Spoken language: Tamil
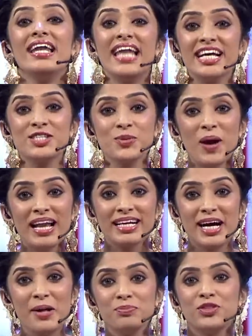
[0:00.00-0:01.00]
லெட்ஸ்
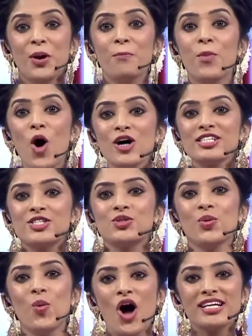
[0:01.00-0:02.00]
வெல்கம் த மோஸ்ட்
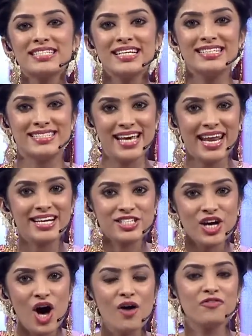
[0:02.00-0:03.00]
வாண்டட்
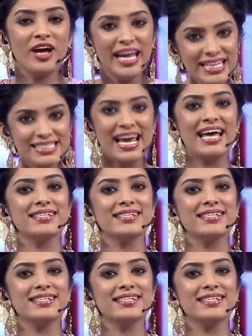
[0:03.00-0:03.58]
டைரக்டர் ஆஃப் இந்தியன்